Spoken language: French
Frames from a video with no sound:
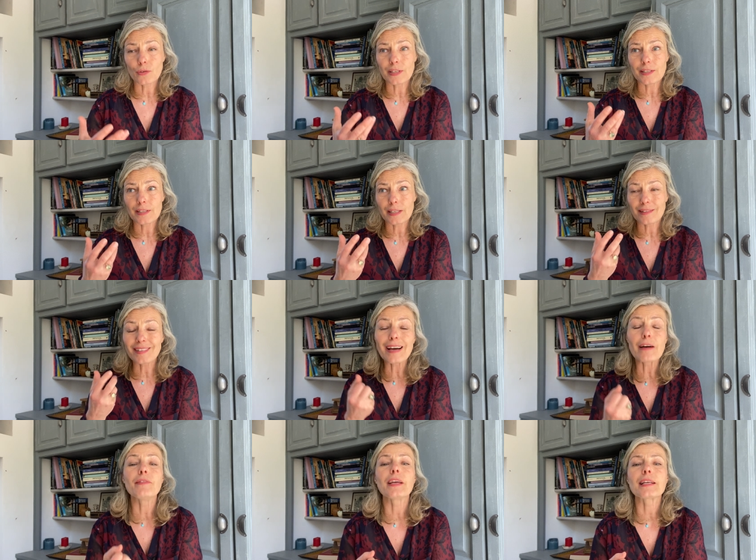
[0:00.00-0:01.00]
laisser
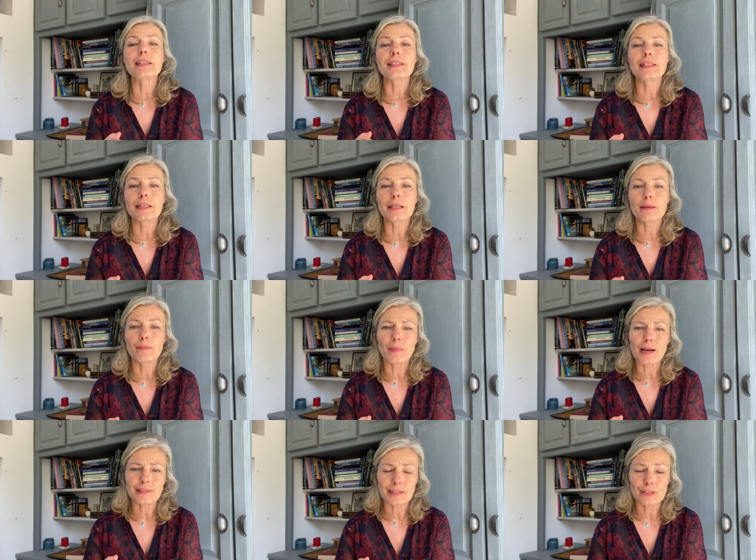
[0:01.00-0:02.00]
traverser
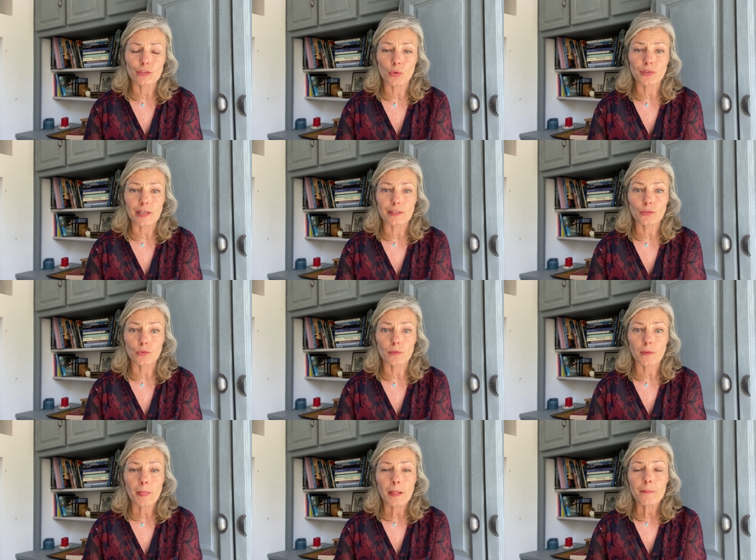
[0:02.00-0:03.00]
par cette sensation.